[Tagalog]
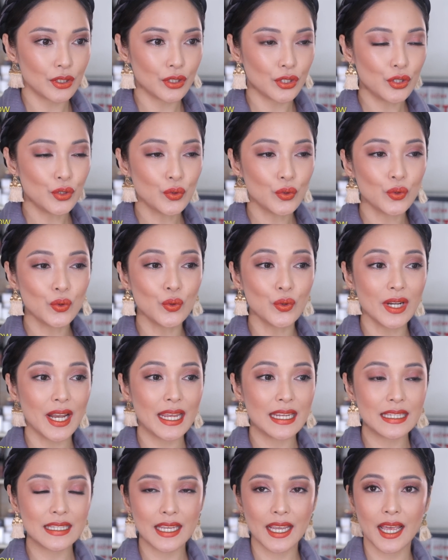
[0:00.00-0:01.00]
yung
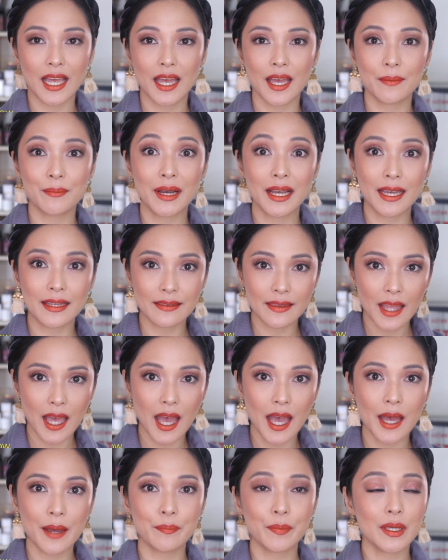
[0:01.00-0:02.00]
kulay niya
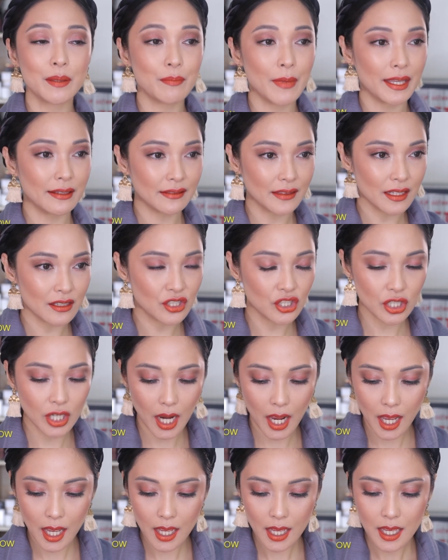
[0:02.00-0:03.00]
maganda, pigmented
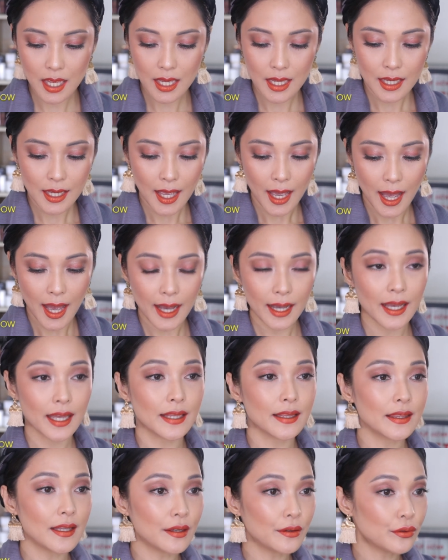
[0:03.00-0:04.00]
siya ang
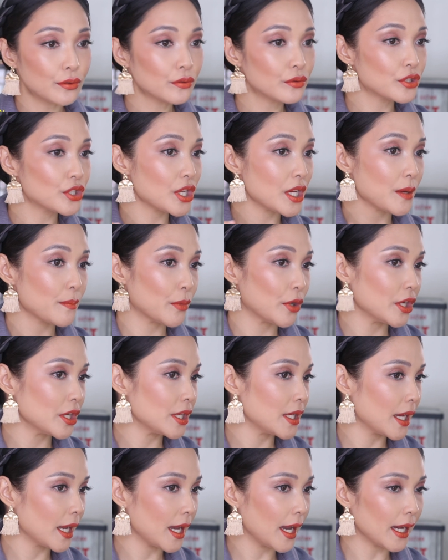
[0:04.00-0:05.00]
ganda nung shimmer
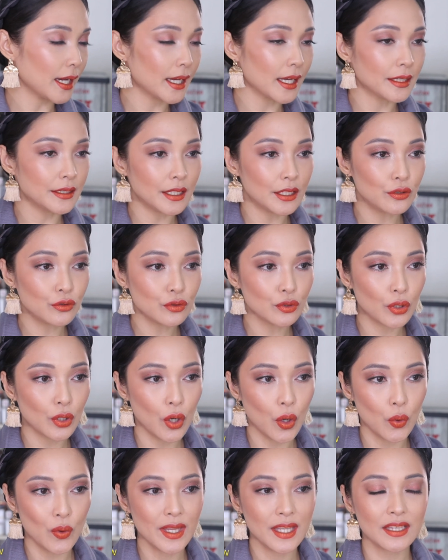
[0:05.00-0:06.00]
niya, ang ganda nung
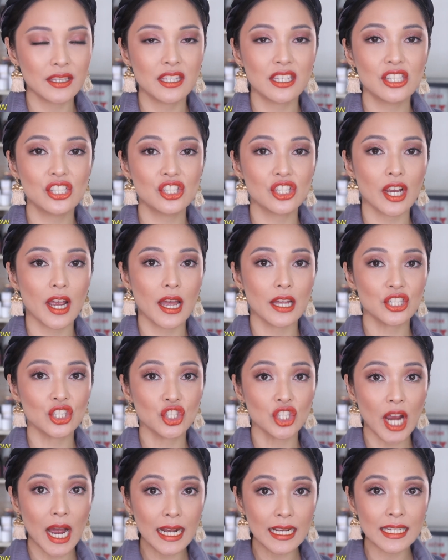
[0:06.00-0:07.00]
glow, hindi siya
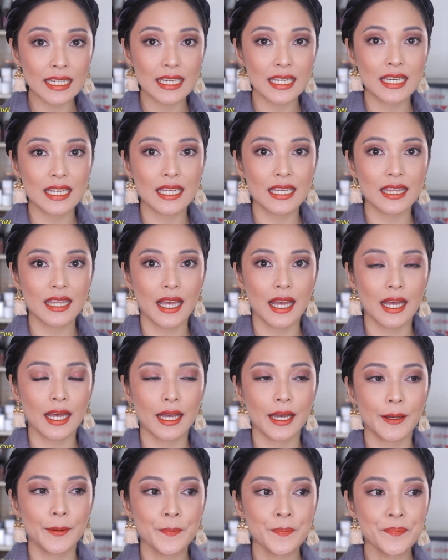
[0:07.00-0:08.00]
chunky
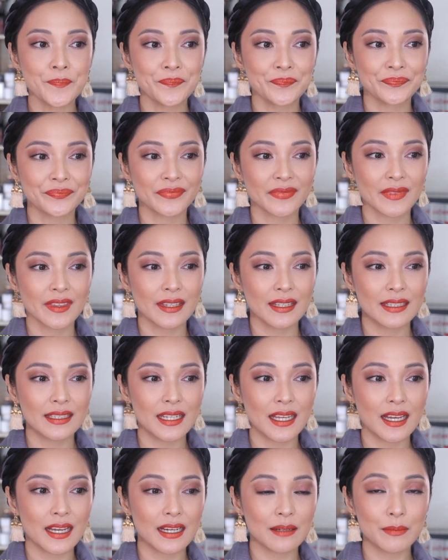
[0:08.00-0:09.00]
na
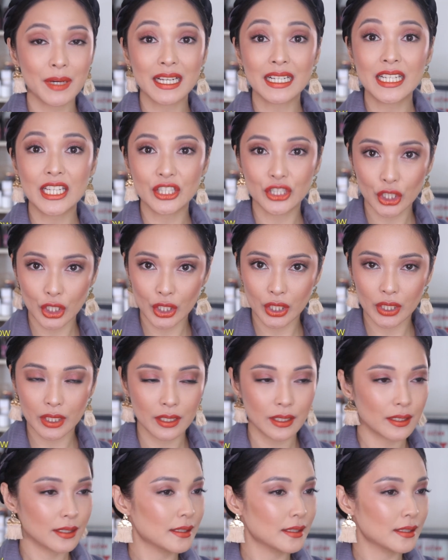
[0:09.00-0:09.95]
na mag-glitter.